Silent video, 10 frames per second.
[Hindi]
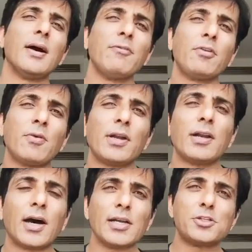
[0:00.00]
हाय
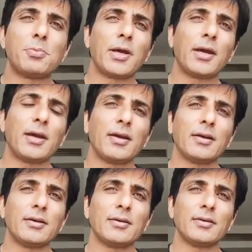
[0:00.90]
एवरीवन आज
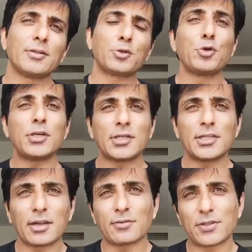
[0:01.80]
मैं
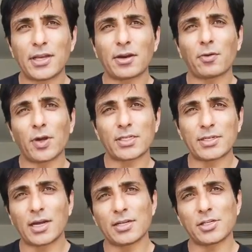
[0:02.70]
स्टूडेंट्स uh, की तरफ से एक
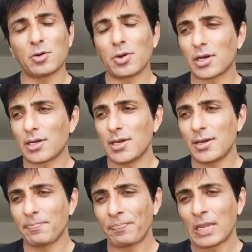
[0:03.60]
रिक्वेस्ट डालना चाहूँगा
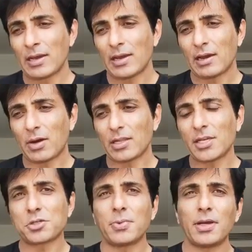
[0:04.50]
कि
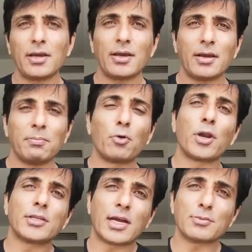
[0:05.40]
हमारे देश में
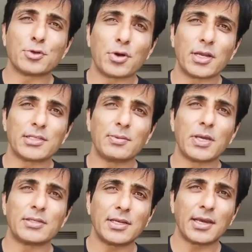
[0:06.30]
बोर्ड एग्ज़ाम्स हो रहे हैं
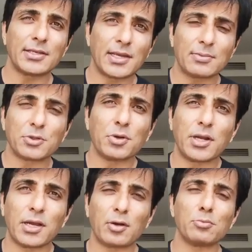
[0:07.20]
सीबीएसई e के
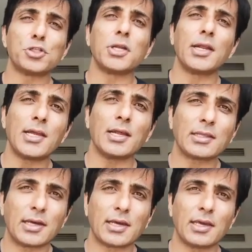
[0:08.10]
एग्ज़ाम्स हो रहे हैं और मुझे
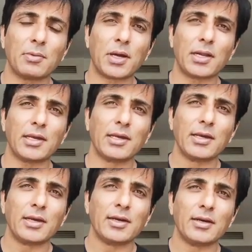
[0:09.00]
नहीं लगता कि हमारे
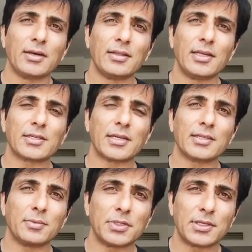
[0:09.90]
uh, देश
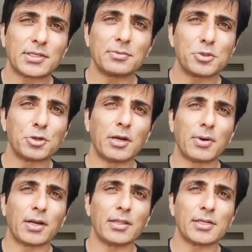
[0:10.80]
का इस समय सिस्टम जो
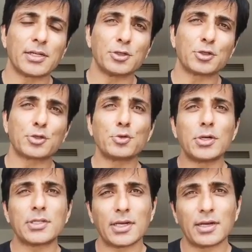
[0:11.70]
है हमारे देश के जो
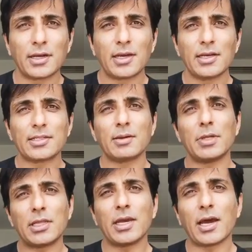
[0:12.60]
स्टूडेंट्स हैं
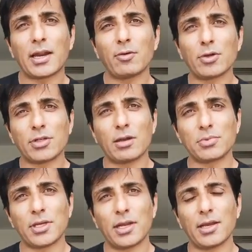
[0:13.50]
इस समय तैयार हैं वो
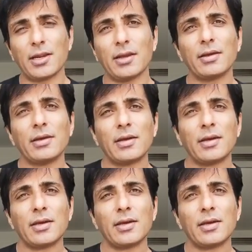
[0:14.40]
एग्ज़ाम्स देने के लिए